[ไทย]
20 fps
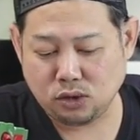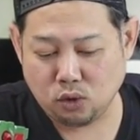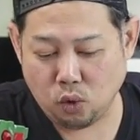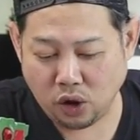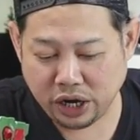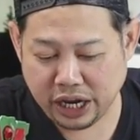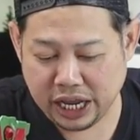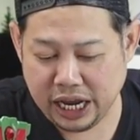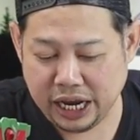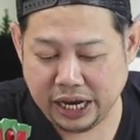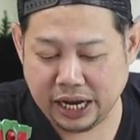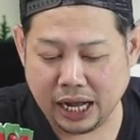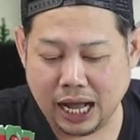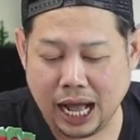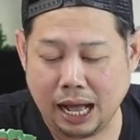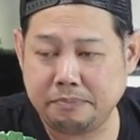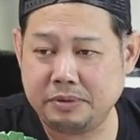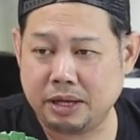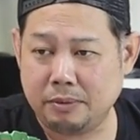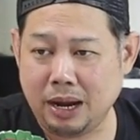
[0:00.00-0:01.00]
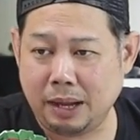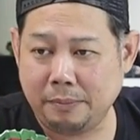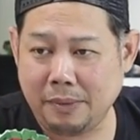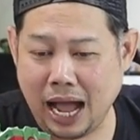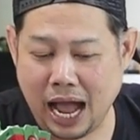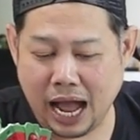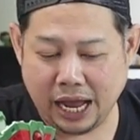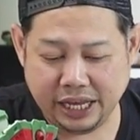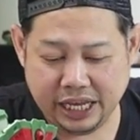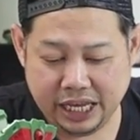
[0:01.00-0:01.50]
ตัวนี้นะครับสำหรับ
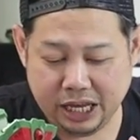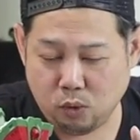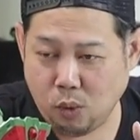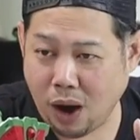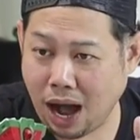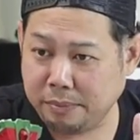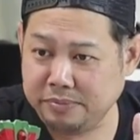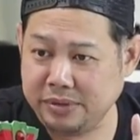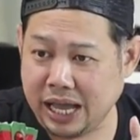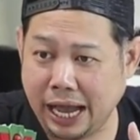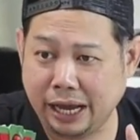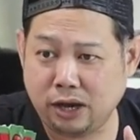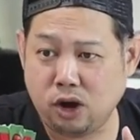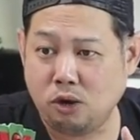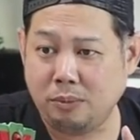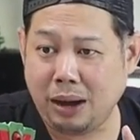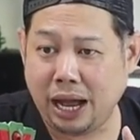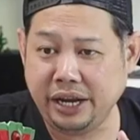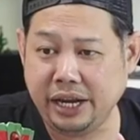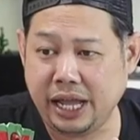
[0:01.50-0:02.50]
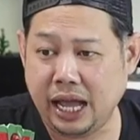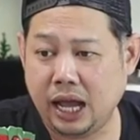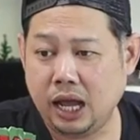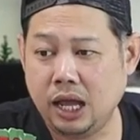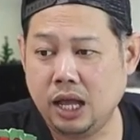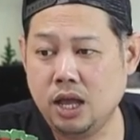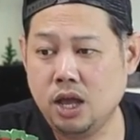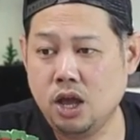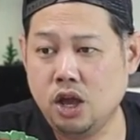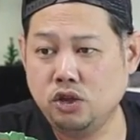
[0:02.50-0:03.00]
RE ความใหญ่ของมันเนี่ย
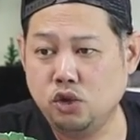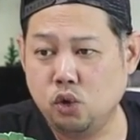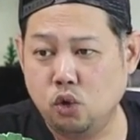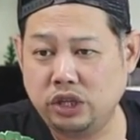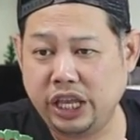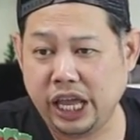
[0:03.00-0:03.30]
อยู่